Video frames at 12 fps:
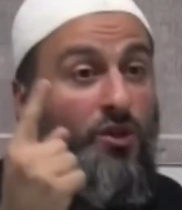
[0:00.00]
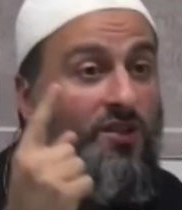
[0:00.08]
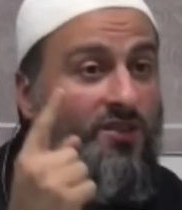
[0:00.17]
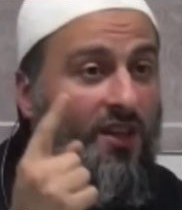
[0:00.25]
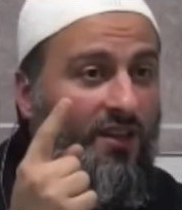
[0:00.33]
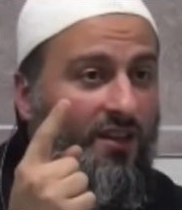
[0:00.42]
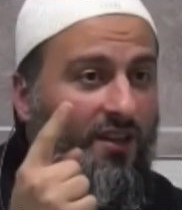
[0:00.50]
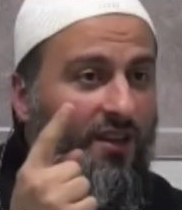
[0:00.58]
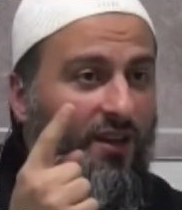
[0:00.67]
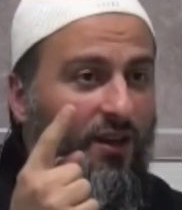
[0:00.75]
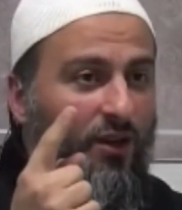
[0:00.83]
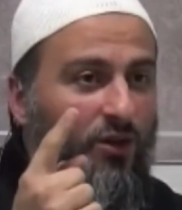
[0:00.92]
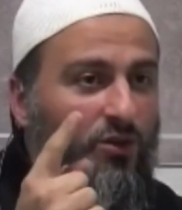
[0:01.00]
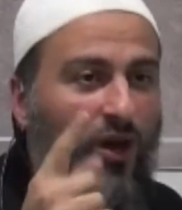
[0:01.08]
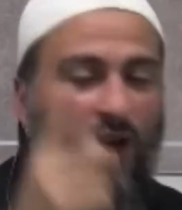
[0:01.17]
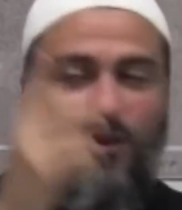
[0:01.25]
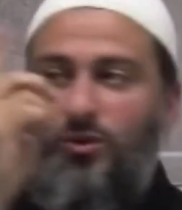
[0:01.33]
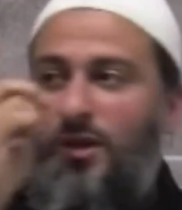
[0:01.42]
ötesi
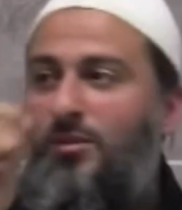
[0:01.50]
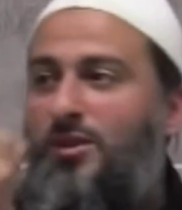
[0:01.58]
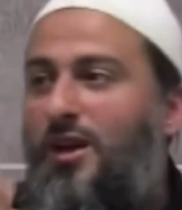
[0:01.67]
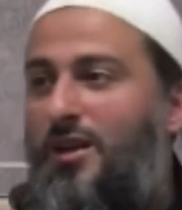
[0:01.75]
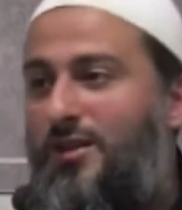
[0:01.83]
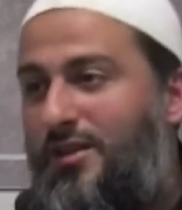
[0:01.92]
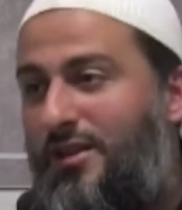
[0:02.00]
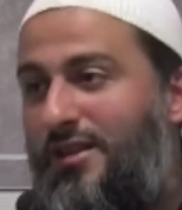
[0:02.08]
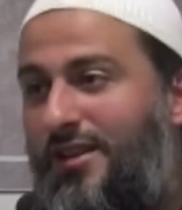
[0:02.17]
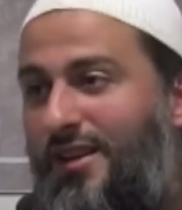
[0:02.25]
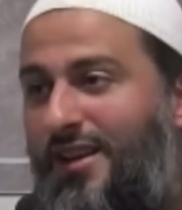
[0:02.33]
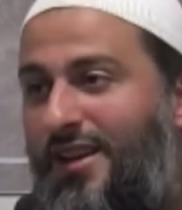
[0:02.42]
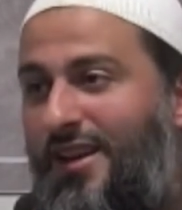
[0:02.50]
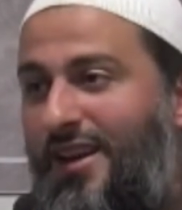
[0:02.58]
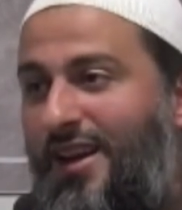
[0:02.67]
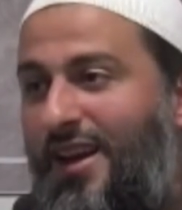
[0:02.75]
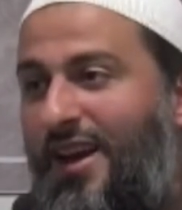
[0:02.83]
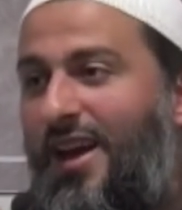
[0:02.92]
daha da önemli dikkat edin.
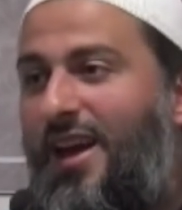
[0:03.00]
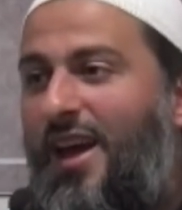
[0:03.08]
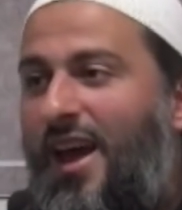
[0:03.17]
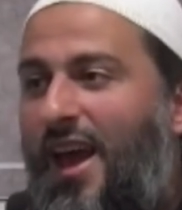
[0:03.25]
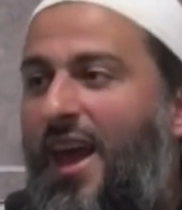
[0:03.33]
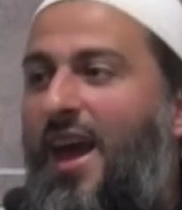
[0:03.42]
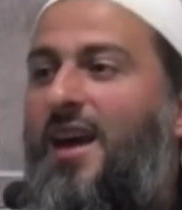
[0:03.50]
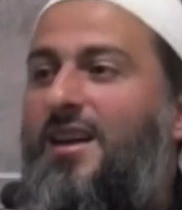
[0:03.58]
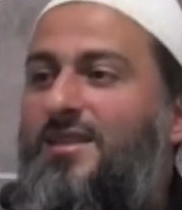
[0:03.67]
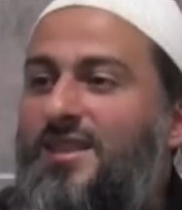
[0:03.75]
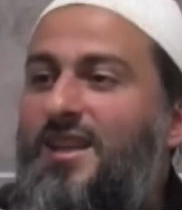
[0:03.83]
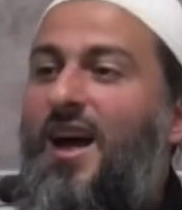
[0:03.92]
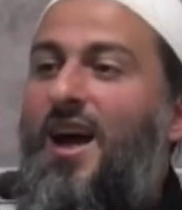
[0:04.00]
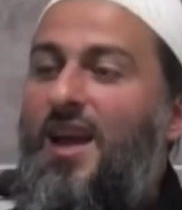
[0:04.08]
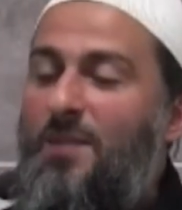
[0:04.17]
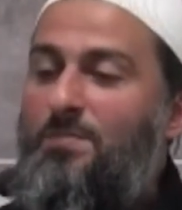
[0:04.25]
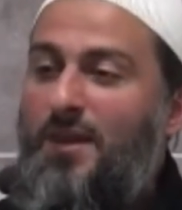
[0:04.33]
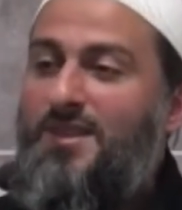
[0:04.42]
Eğer zina
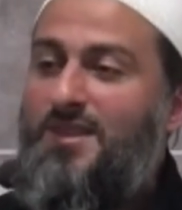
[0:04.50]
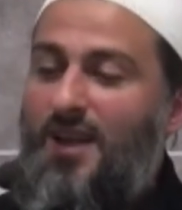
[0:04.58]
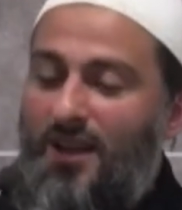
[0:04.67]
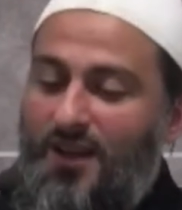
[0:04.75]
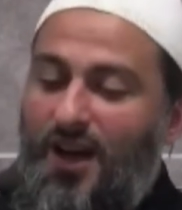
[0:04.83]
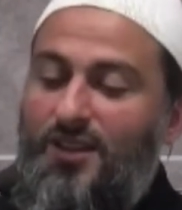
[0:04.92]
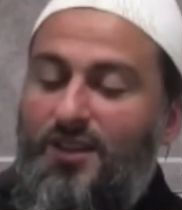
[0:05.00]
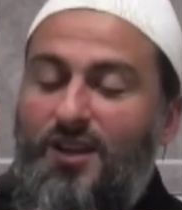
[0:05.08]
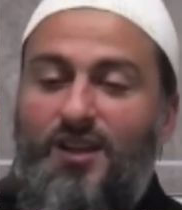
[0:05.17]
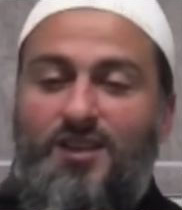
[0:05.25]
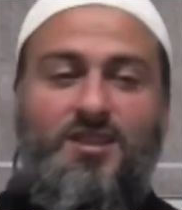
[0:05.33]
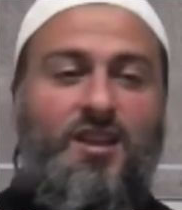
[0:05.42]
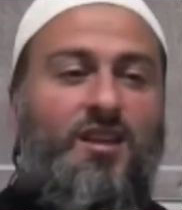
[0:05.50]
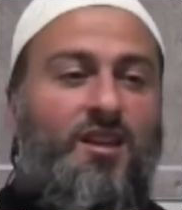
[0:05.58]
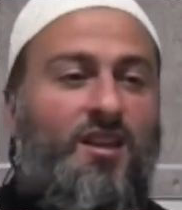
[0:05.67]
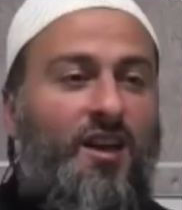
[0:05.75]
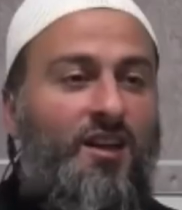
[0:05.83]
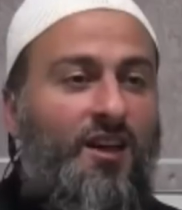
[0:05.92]
yapmazsa, kadının
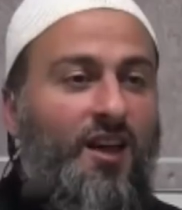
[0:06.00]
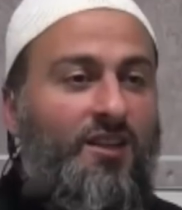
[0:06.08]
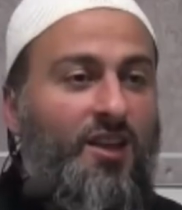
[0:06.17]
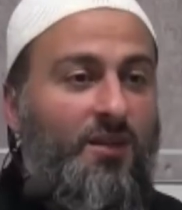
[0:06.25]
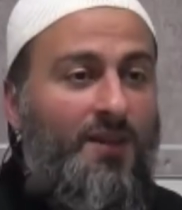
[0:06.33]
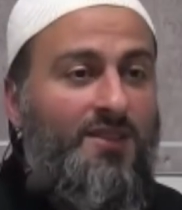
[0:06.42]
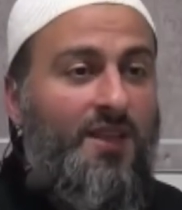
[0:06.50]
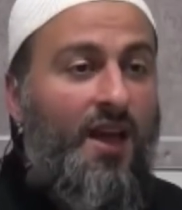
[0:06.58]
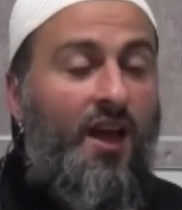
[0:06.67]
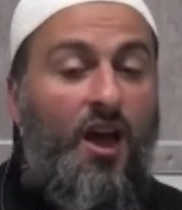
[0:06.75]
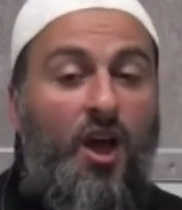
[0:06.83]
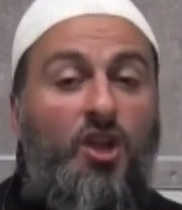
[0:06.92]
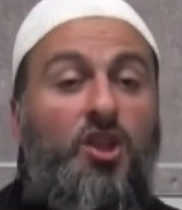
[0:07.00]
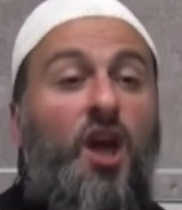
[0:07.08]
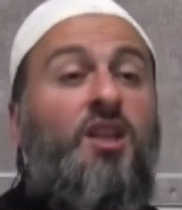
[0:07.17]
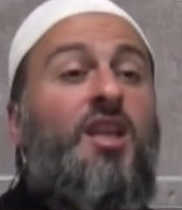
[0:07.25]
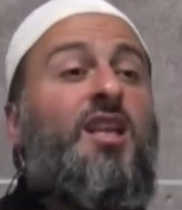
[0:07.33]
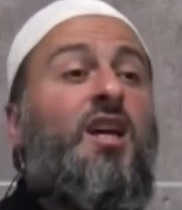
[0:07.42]
istediğini yerine getirmezse
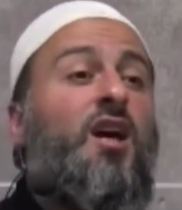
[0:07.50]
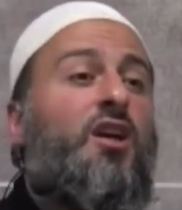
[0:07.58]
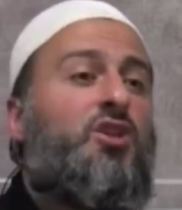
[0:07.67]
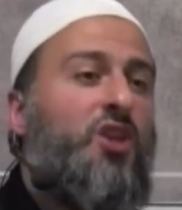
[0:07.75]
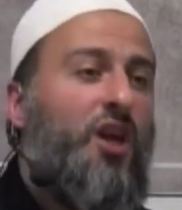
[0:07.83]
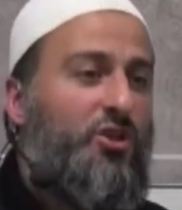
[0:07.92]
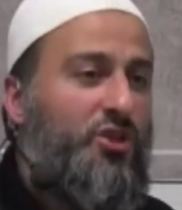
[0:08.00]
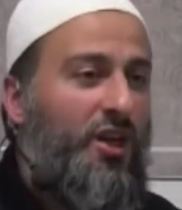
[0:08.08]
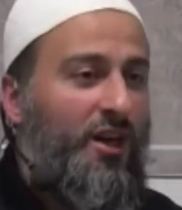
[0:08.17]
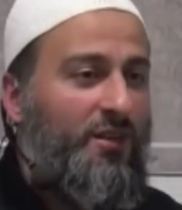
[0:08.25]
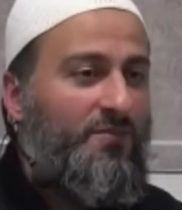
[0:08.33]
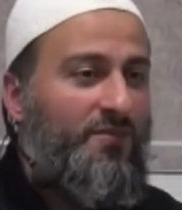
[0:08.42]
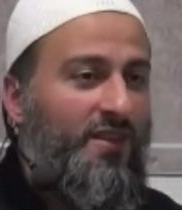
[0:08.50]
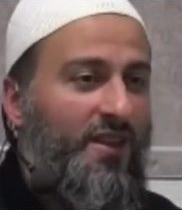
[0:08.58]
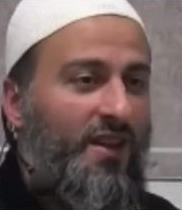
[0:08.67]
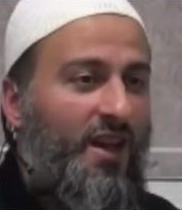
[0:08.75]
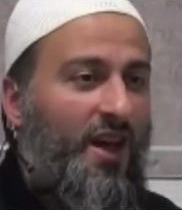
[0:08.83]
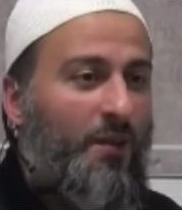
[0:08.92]
tehditle karşı karşıya.
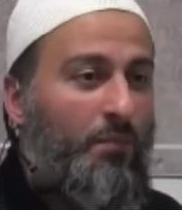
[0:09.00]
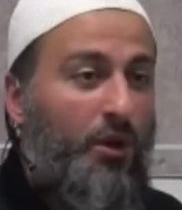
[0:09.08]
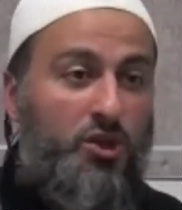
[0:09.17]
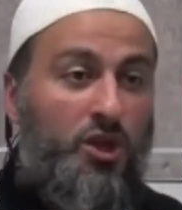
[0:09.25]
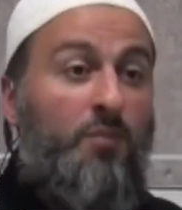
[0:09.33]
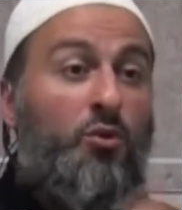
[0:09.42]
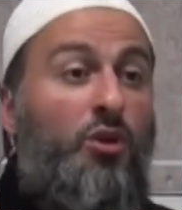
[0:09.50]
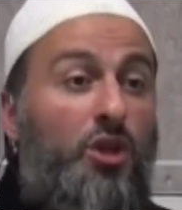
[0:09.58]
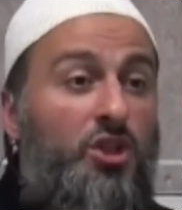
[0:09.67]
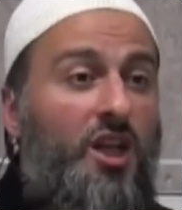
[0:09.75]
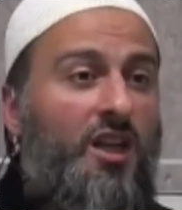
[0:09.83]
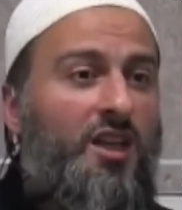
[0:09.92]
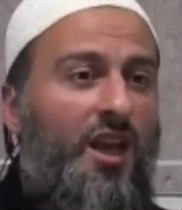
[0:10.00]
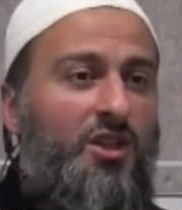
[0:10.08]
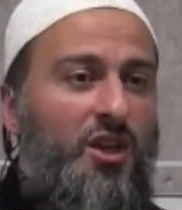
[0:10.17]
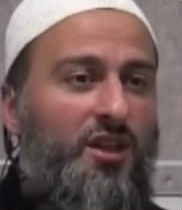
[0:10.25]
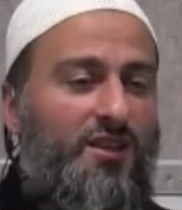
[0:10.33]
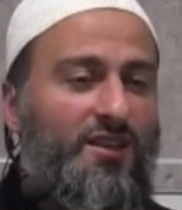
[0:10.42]
Başına büyük işler
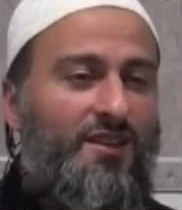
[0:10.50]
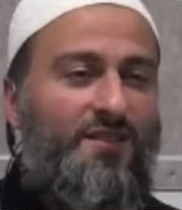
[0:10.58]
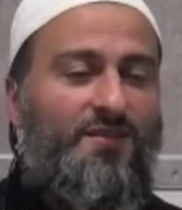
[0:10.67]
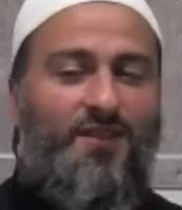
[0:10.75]
gelecek.